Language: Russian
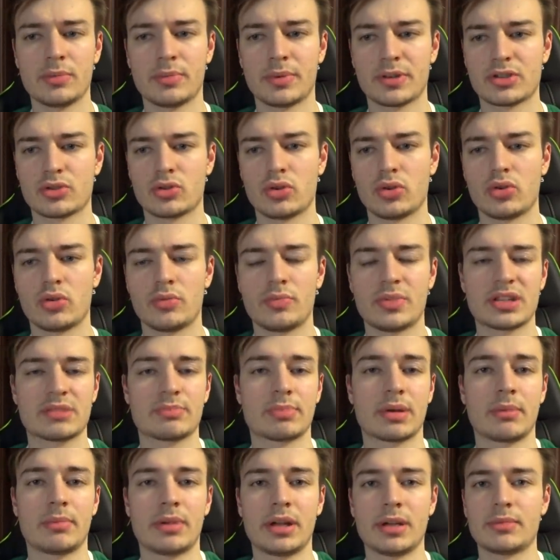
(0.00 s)
поскольку
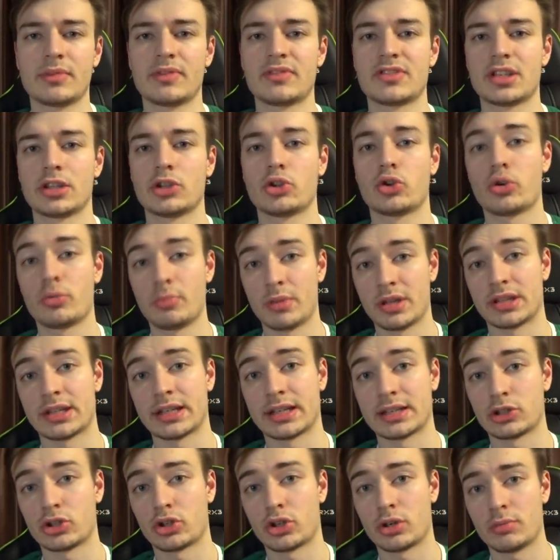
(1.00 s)
беспроблемно все документы,
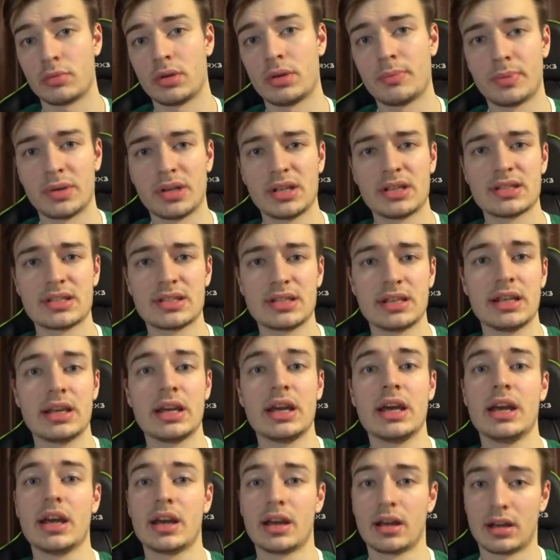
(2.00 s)
которые мы
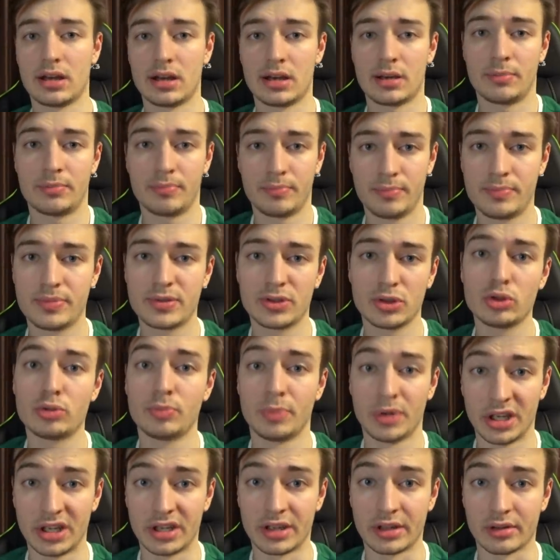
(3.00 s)
принесли, э, суд
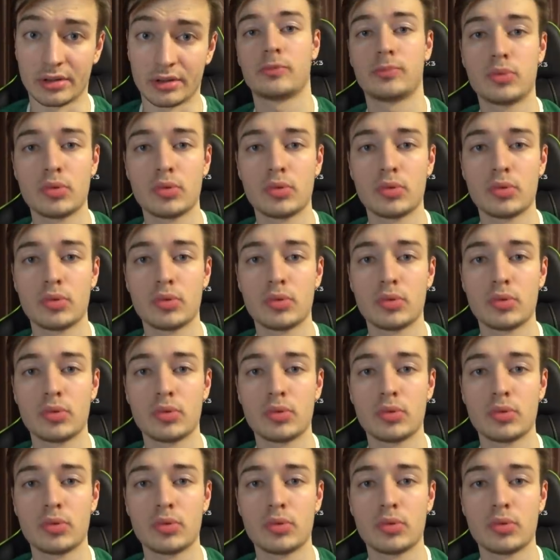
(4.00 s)
принял.